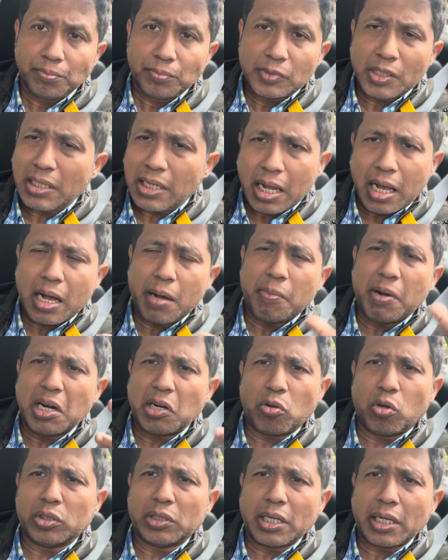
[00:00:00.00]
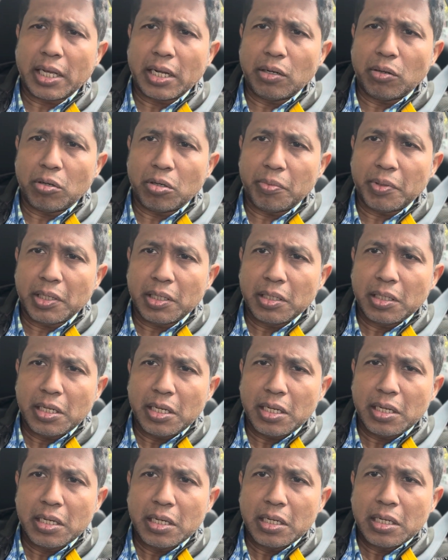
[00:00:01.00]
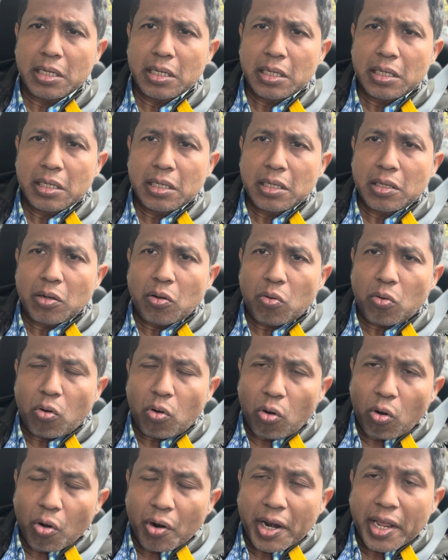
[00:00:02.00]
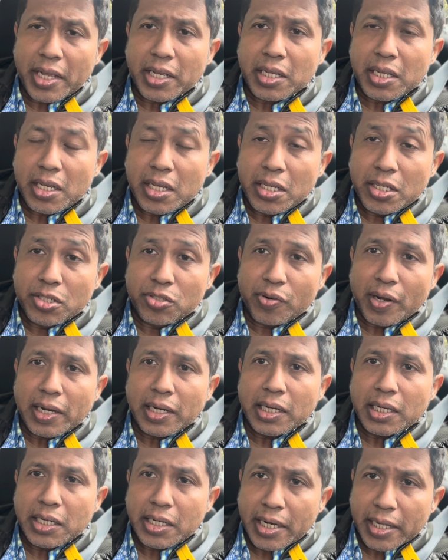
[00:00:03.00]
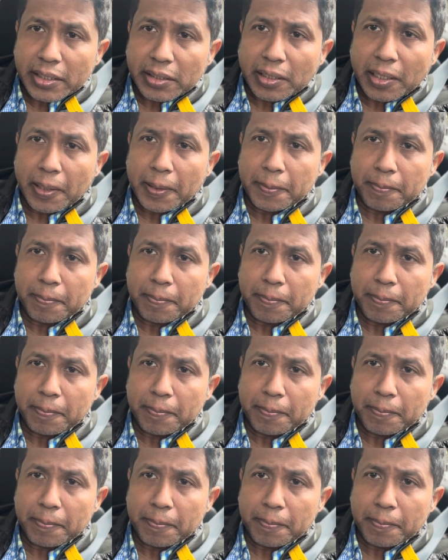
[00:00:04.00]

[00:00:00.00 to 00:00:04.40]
এটা আমার কথা কেন হবে অনেক ইসরায়েলি নেতা